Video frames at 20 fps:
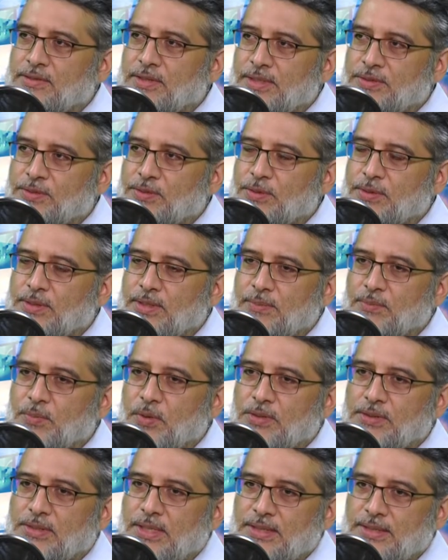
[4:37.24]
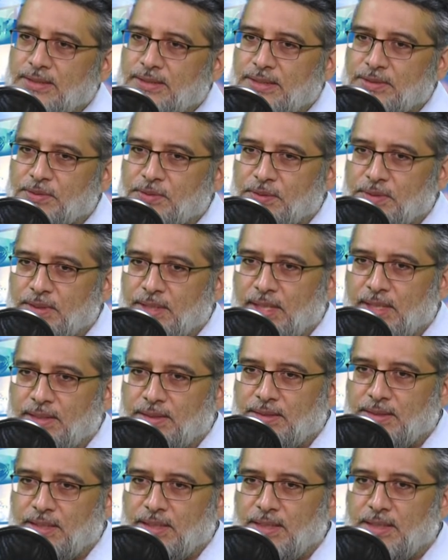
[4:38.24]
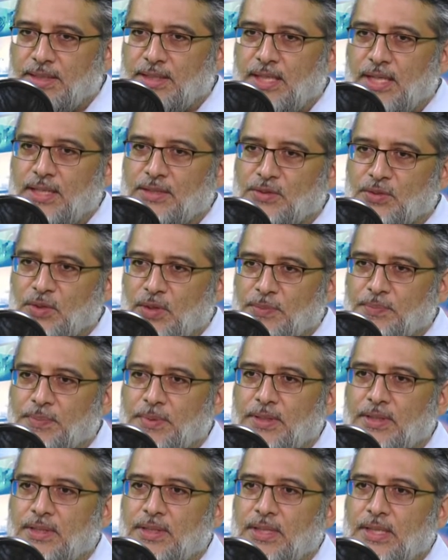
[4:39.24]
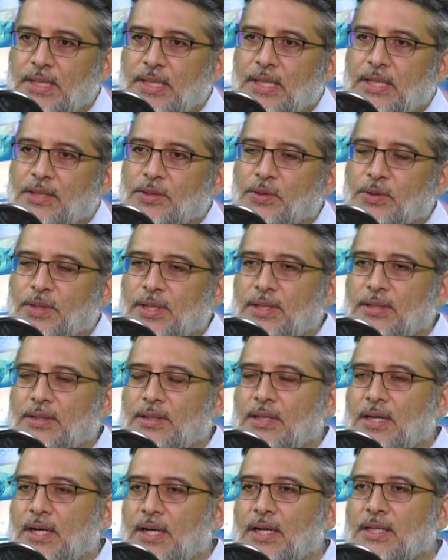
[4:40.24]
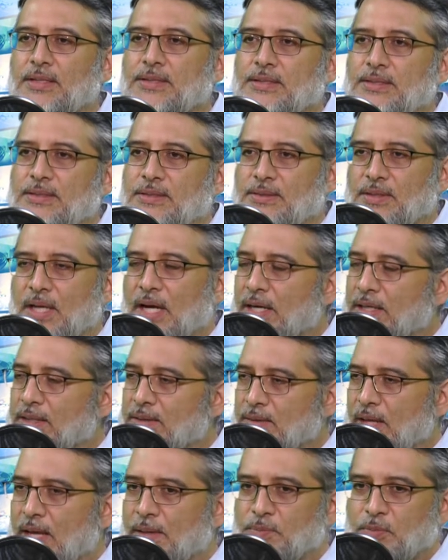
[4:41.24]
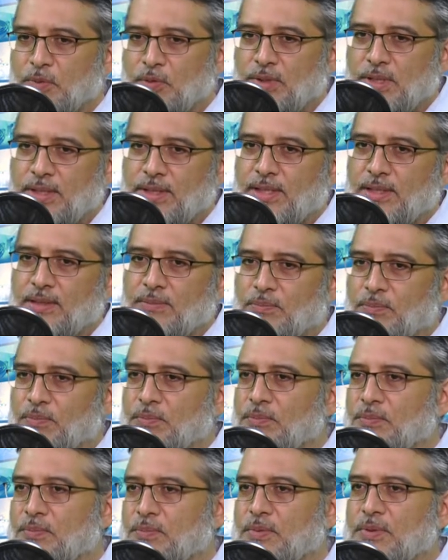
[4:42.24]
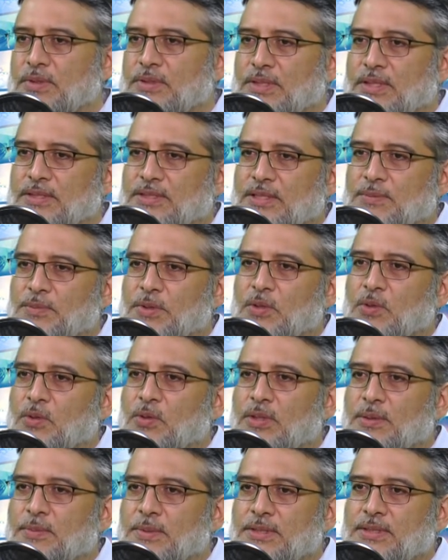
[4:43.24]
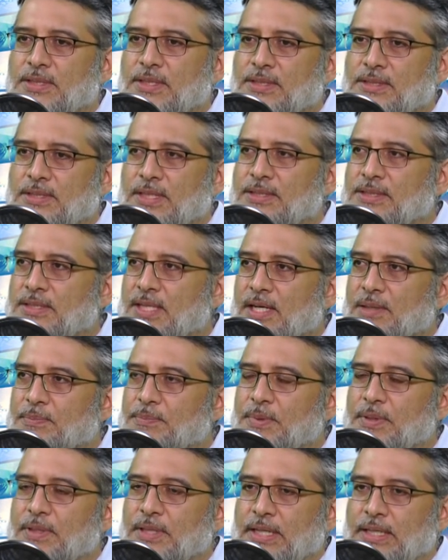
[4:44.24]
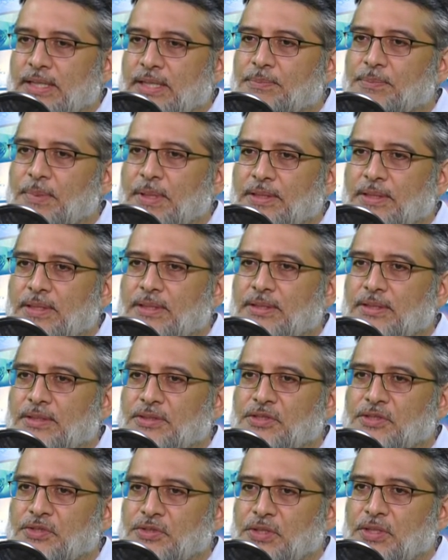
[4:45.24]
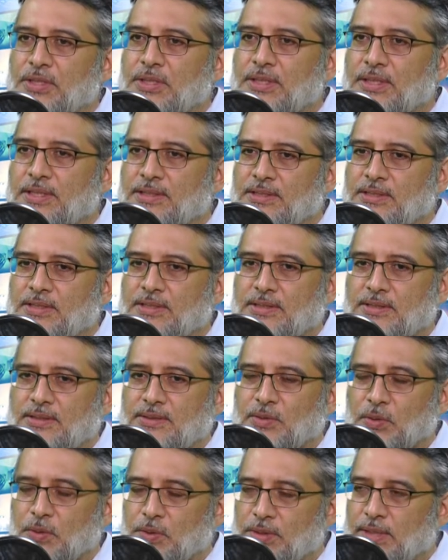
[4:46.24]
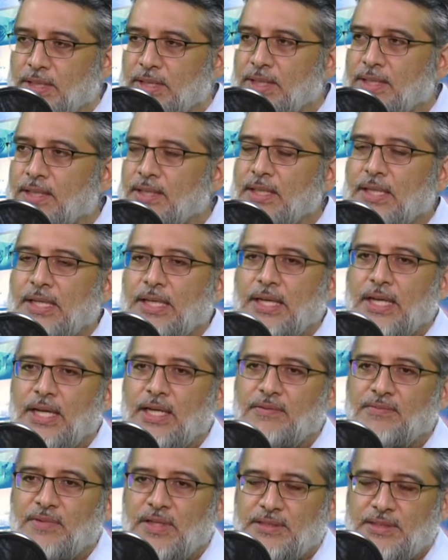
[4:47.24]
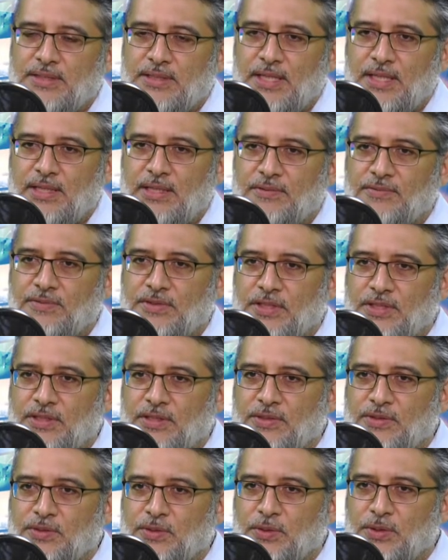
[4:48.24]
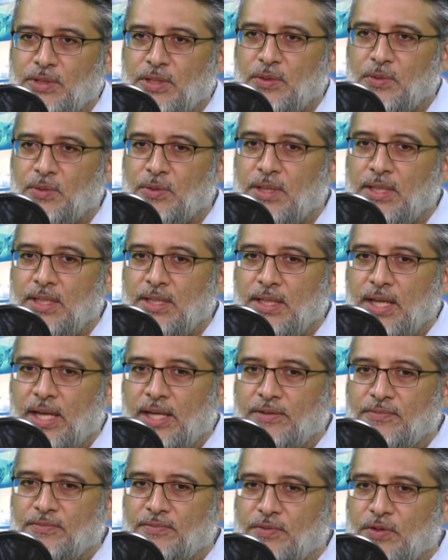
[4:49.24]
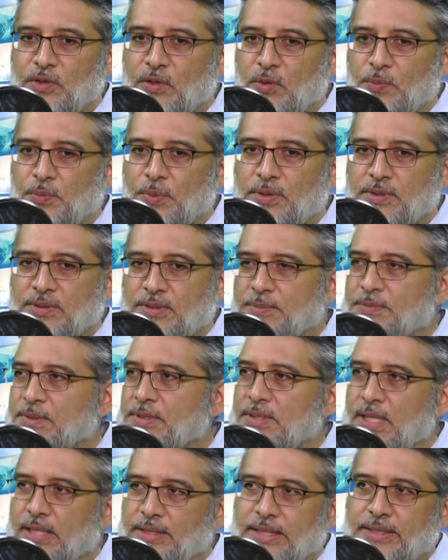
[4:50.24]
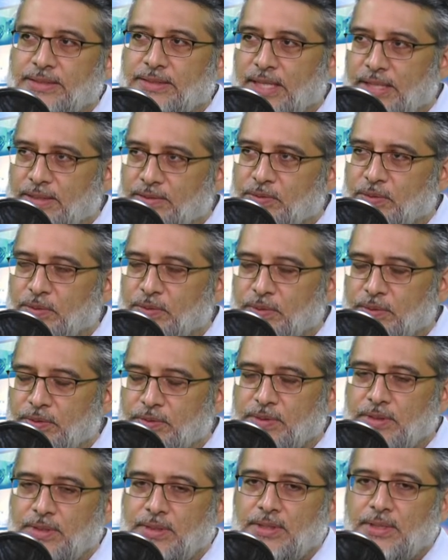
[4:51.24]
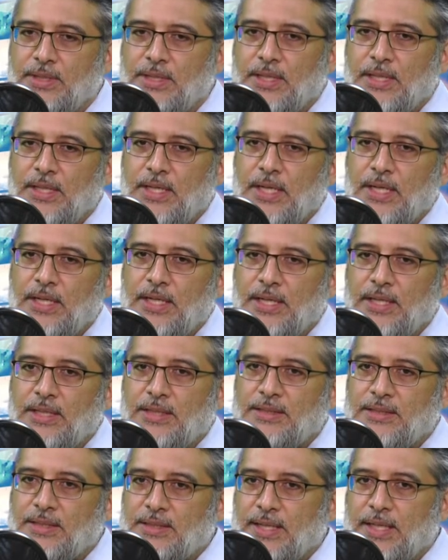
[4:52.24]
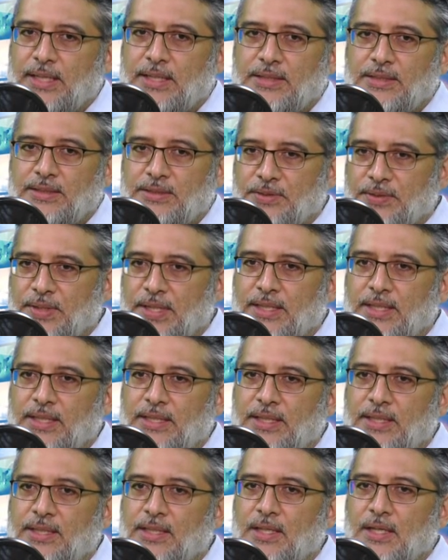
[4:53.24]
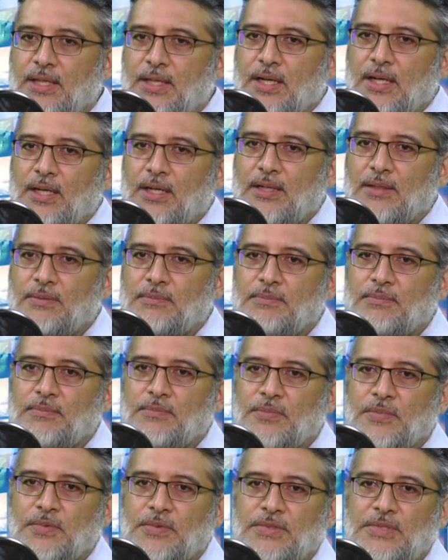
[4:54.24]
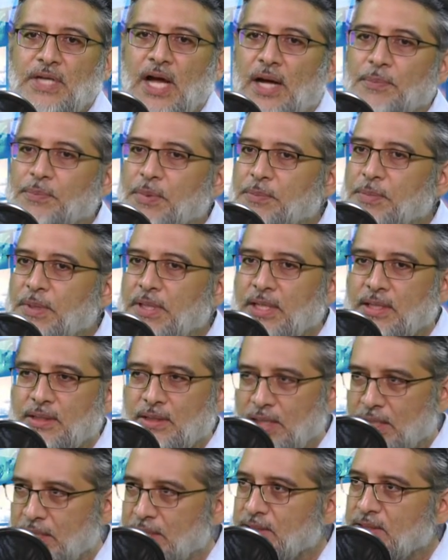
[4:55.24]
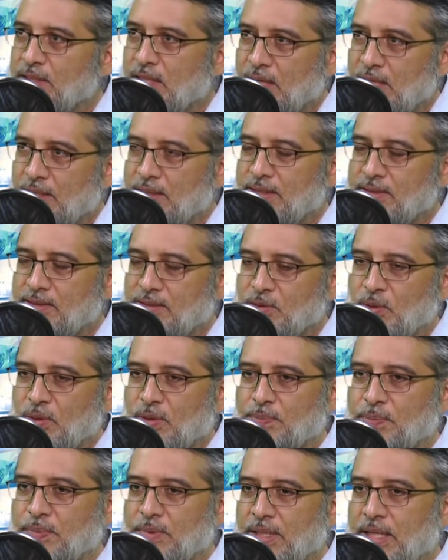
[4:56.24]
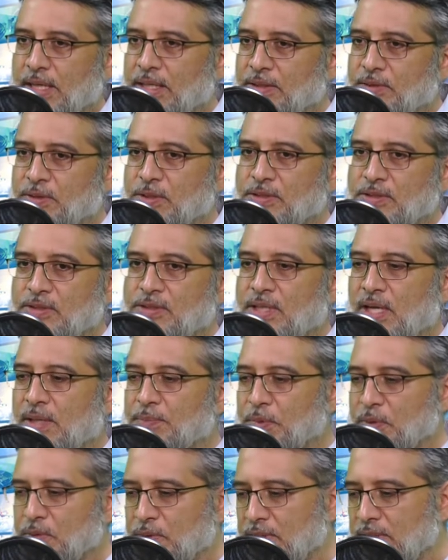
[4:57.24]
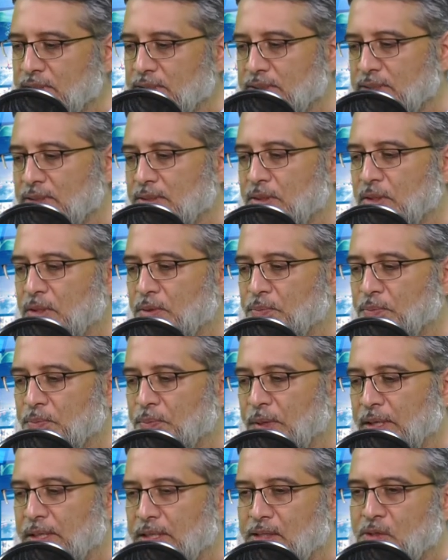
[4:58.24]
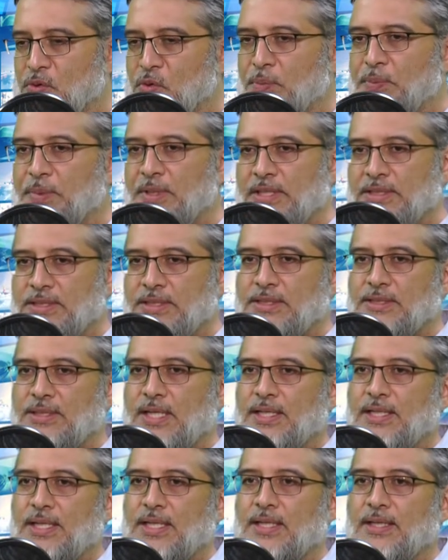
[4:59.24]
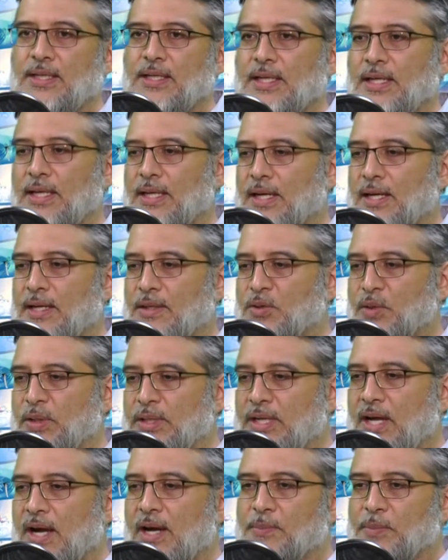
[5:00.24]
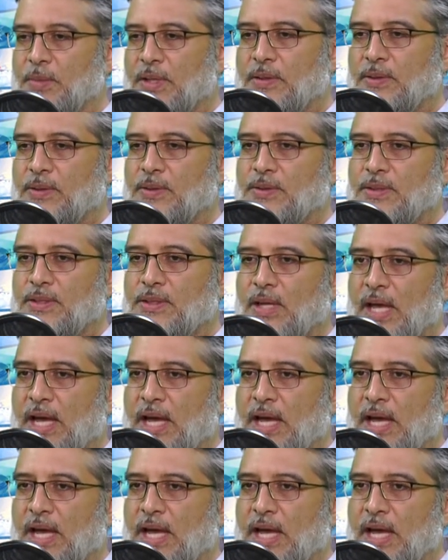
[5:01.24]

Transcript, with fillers: थ्रेट्स होती हैं बहुत ज़्यादा थ्रेट्स होती हैं आजकल ख़ास तौर पे क्योंकि हर हर आप दुनिया के किसी भी कोने में चले जाएं जहाँ पर इंडिपेंडेंट जर्नलिस्ट होते हैं इन्वेस्टिगेटिव जर्नलिस्ट होते हैं उनकी लाइफ के ऊपर सबसे ज़्यादा अटैक्स हो रहे होते हैं इनडायरेक्टली डायरेक्टली जहाँ पे भी ये इस, तौर पे इंटरेस्ट जहाँ पे होता है ना जो बड़ी कॉरपोरेशन आके कोई काम कर रही होती है